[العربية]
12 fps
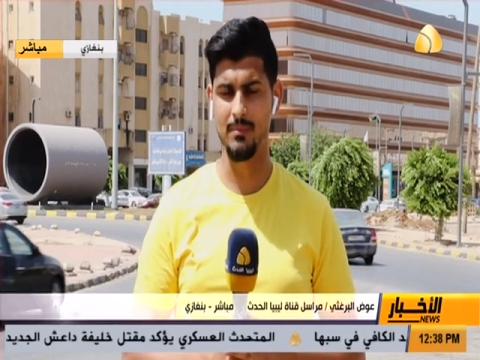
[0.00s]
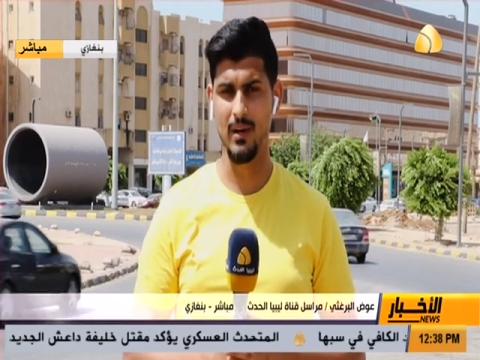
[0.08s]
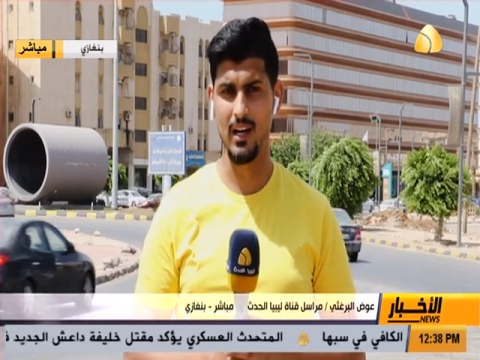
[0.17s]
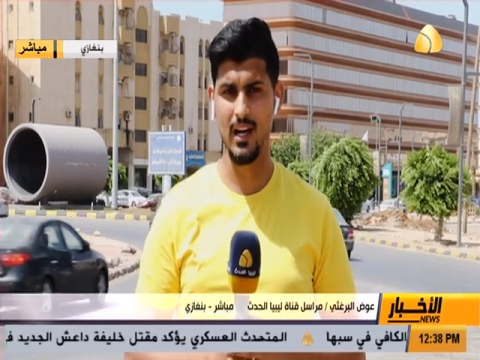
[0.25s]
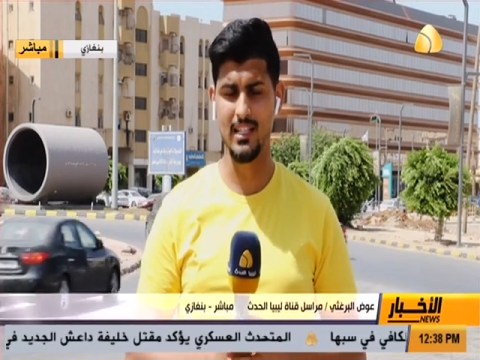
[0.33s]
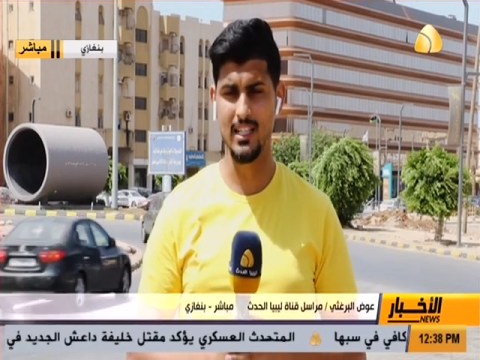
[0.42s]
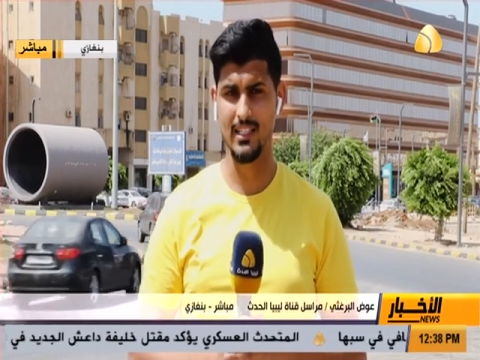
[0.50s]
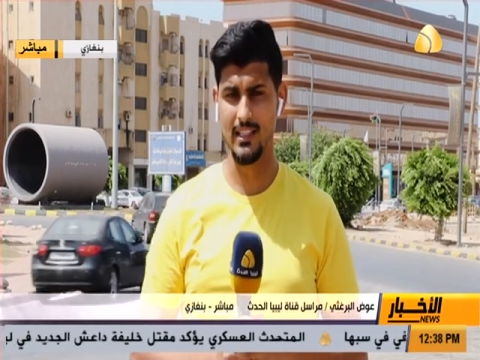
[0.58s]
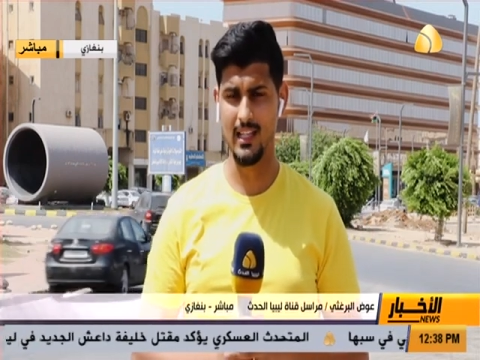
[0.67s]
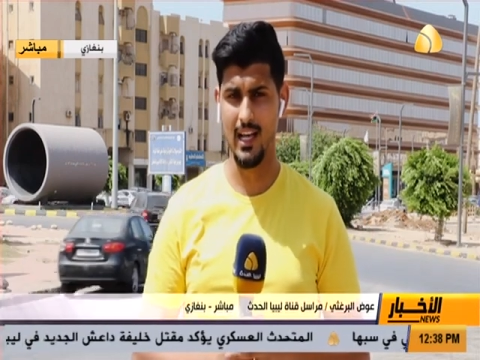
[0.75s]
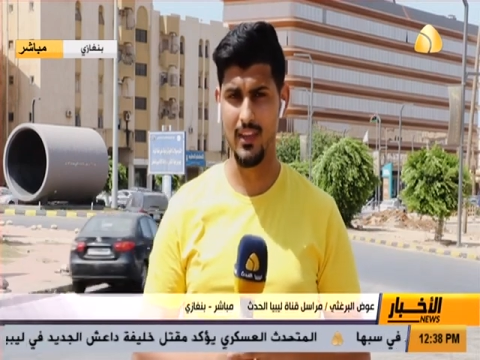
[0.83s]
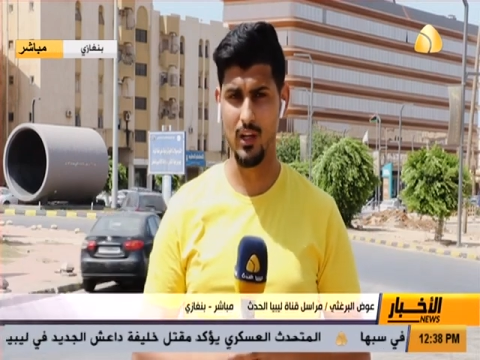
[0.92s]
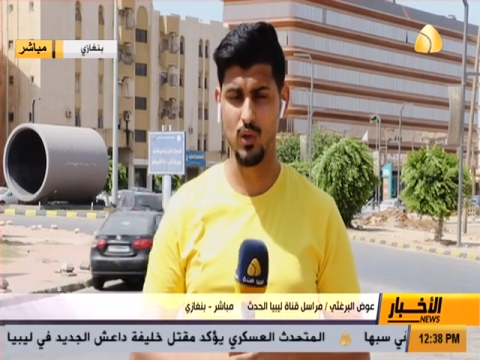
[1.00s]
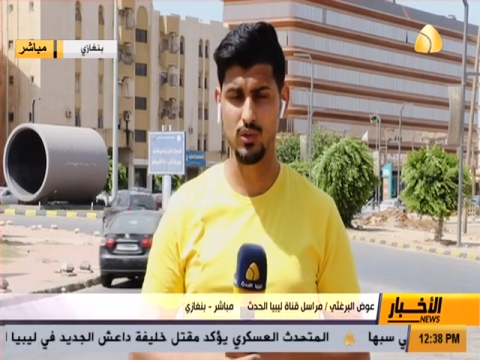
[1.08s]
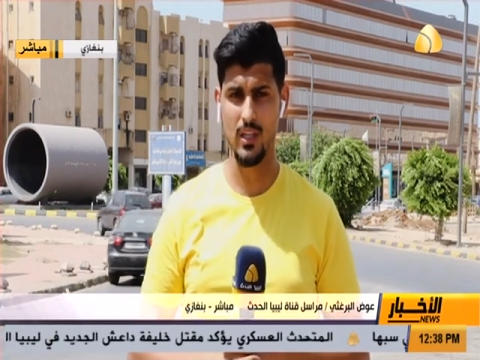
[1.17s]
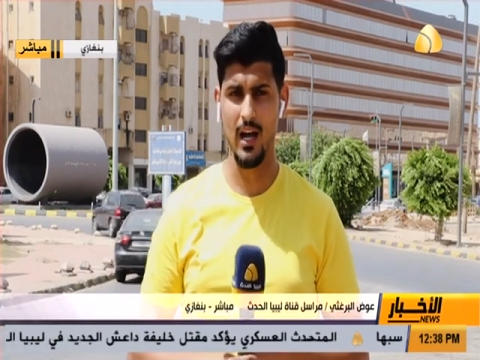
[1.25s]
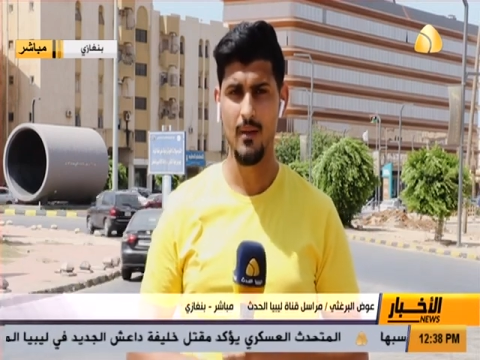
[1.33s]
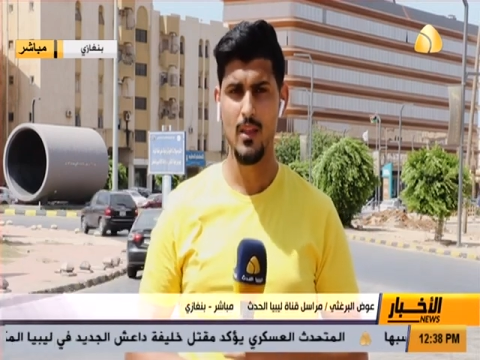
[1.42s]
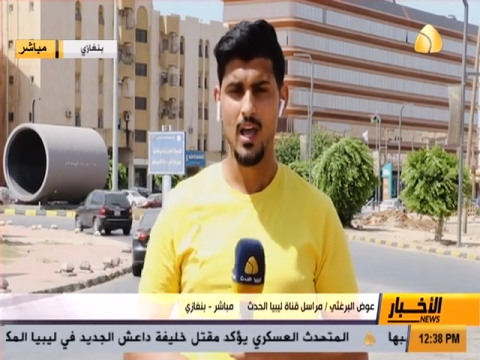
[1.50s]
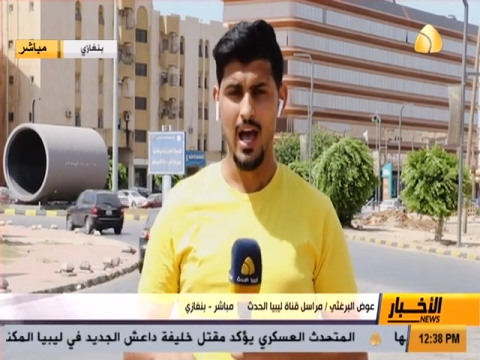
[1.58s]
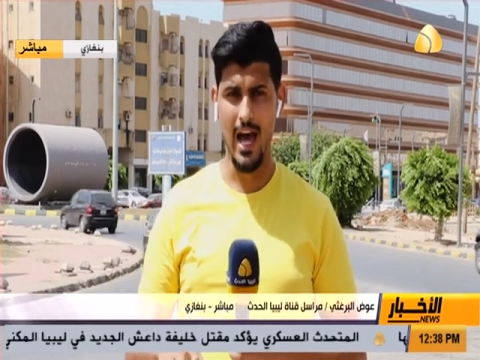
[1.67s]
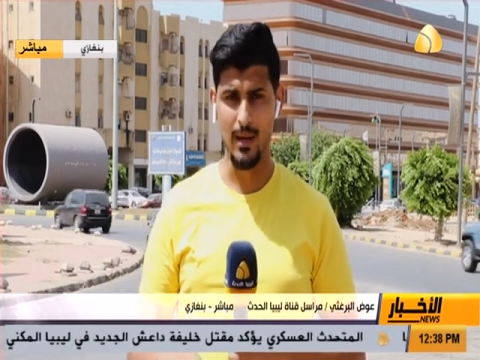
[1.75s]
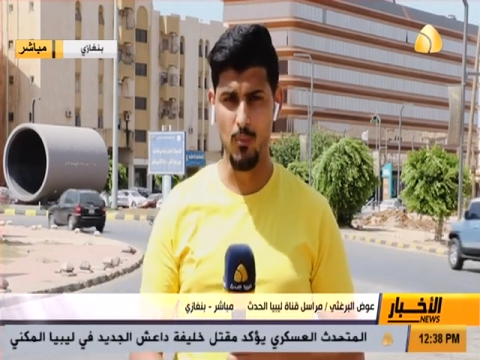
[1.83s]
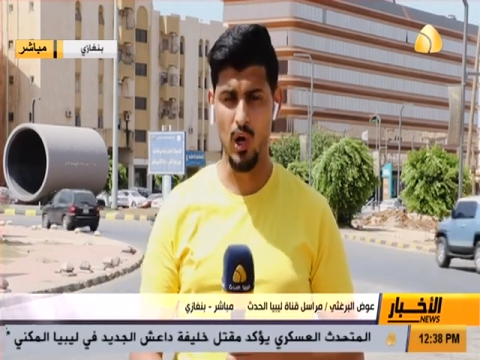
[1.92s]
بنغازي تأتي هذه الخطة
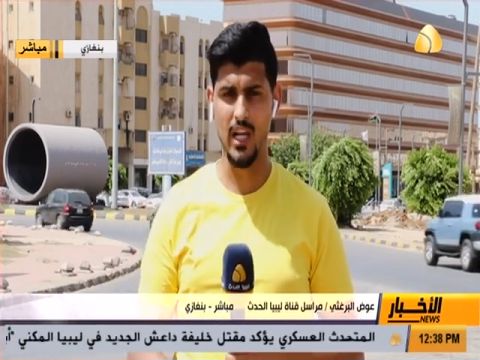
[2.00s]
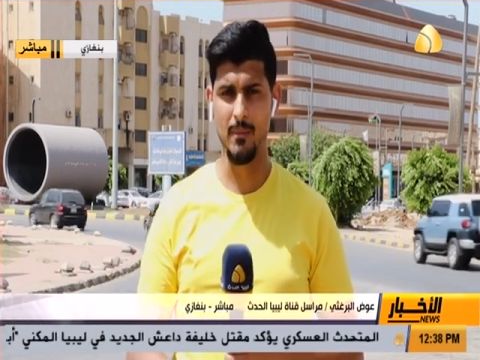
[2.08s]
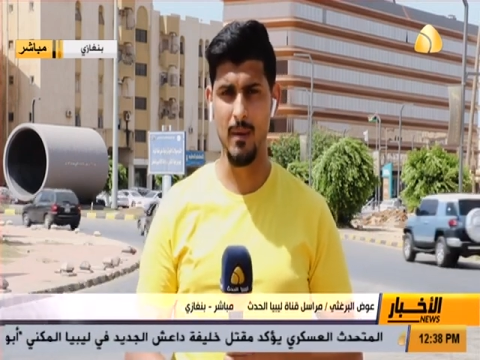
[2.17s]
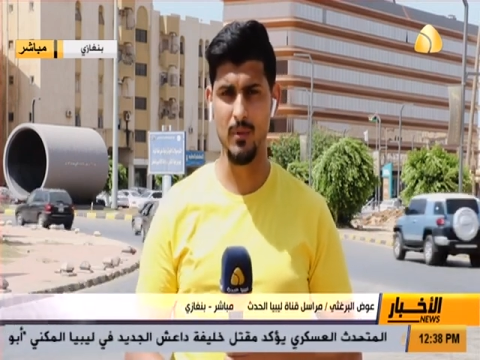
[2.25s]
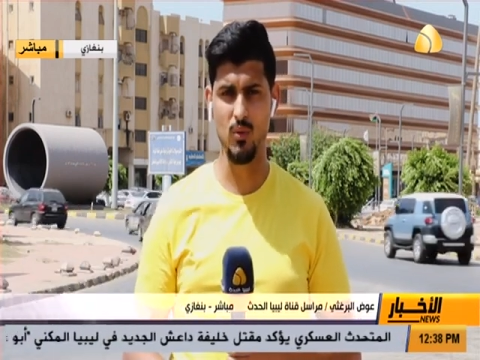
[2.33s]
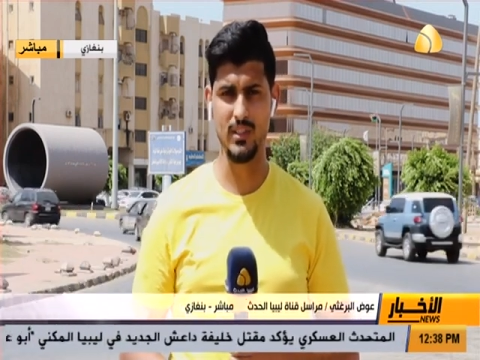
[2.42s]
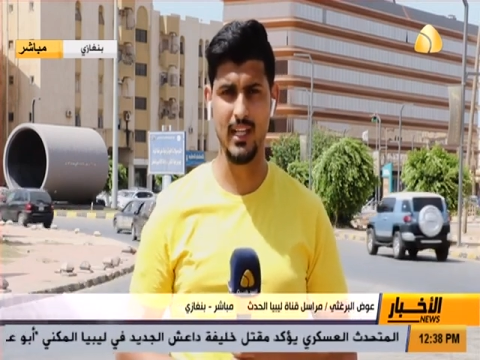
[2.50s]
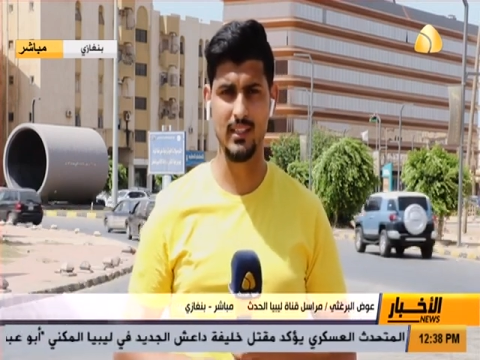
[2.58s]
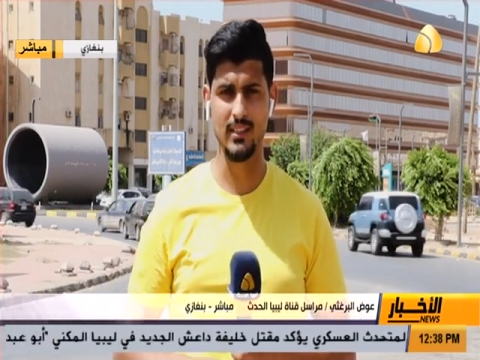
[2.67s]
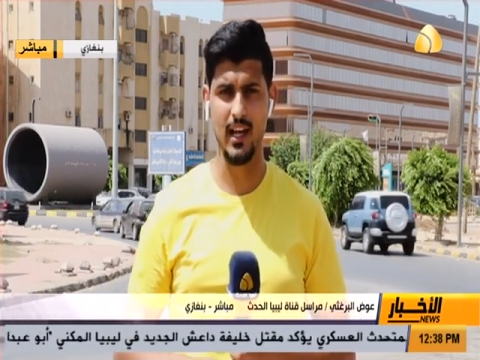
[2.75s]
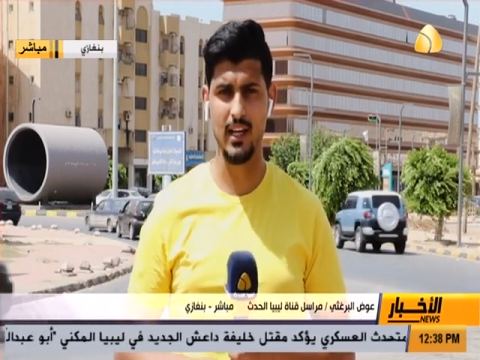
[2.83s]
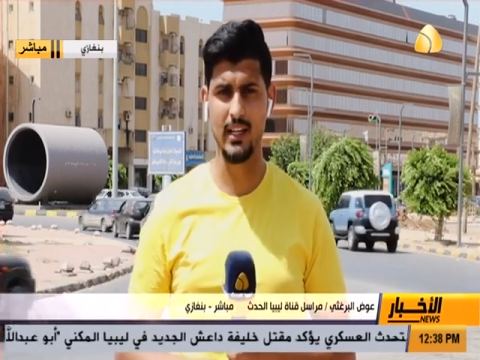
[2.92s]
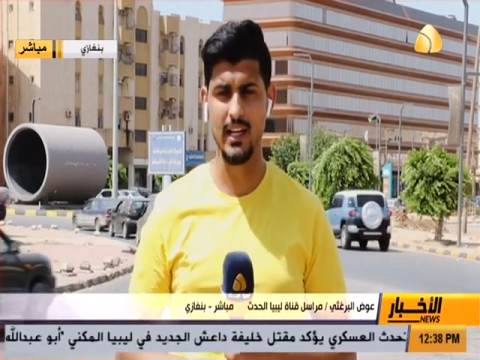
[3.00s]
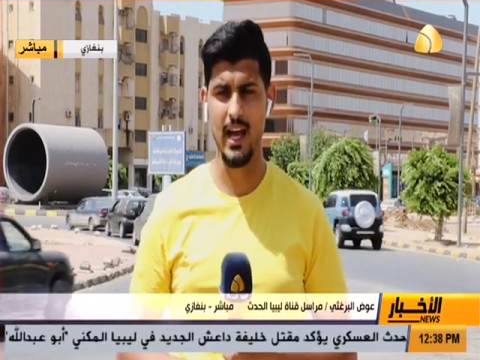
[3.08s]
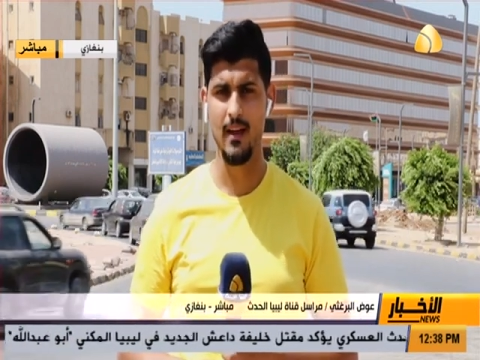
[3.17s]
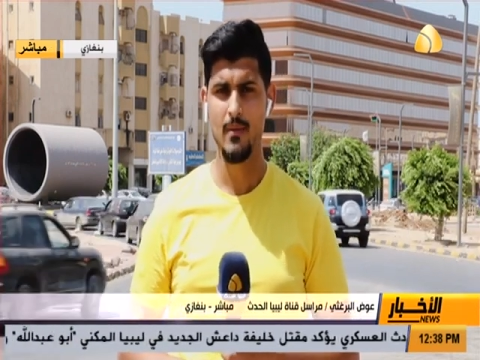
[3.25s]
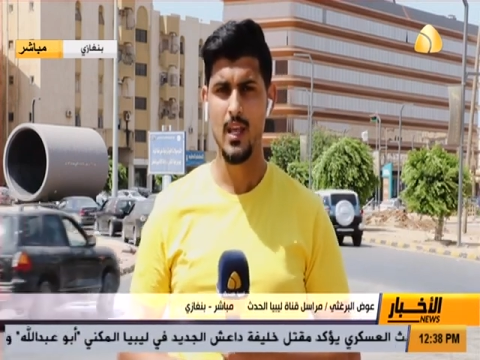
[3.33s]
المحكمة من وزارة الداخلية